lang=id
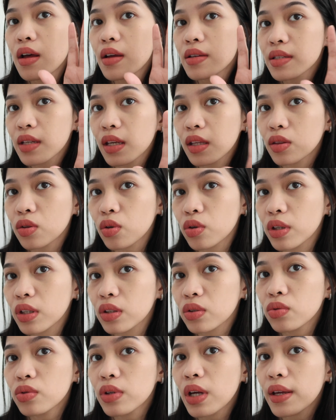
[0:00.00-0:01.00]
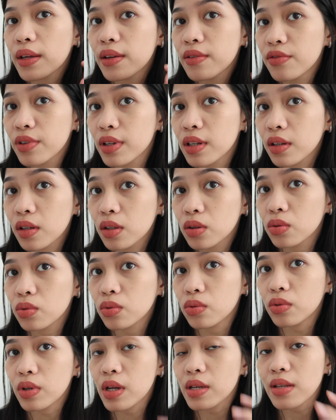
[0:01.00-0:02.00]
skin tone-nya tuh udah even
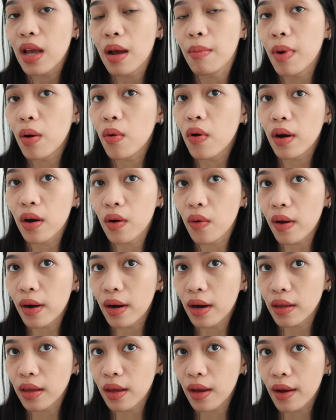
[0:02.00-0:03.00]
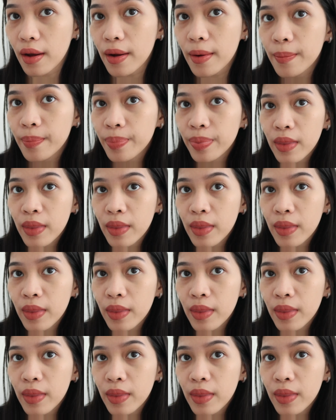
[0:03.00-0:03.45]
gitu udah sama warna-warnanya